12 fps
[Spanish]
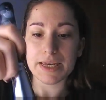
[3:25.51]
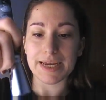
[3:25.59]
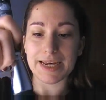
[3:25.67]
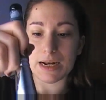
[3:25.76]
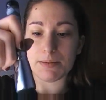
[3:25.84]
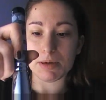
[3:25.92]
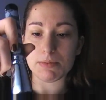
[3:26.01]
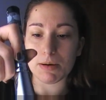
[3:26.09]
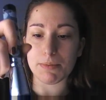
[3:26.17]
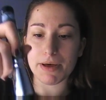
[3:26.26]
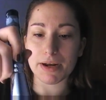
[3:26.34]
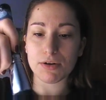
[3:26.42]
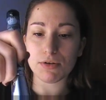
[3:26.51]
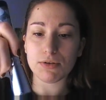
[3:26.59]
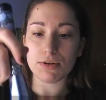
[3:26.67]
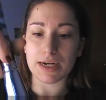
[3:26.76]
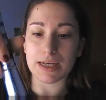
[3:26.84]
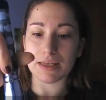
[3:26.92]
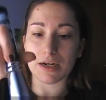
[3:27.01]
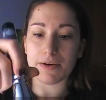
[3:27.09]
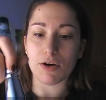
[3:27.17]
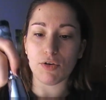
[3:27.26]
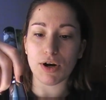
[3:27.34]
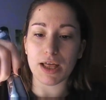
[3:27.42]
en la misma mano, las
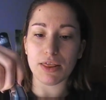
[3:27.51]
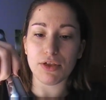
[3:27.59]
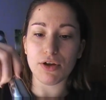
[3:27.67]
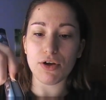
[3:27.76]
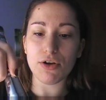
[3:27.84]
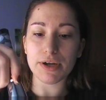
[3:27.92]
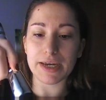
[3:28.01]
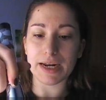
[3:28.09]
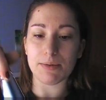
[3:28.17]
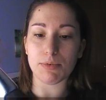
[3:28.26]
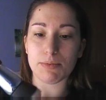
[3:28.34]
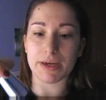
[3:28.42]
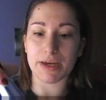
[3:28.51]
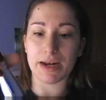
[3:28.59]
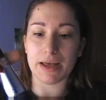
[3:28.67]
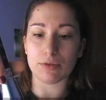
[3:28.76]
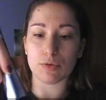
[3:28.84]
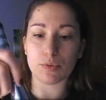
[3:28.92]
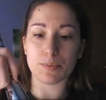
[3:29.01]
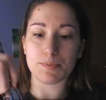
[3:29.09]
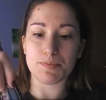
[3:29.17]
trabajo las dos y las voy mezclando.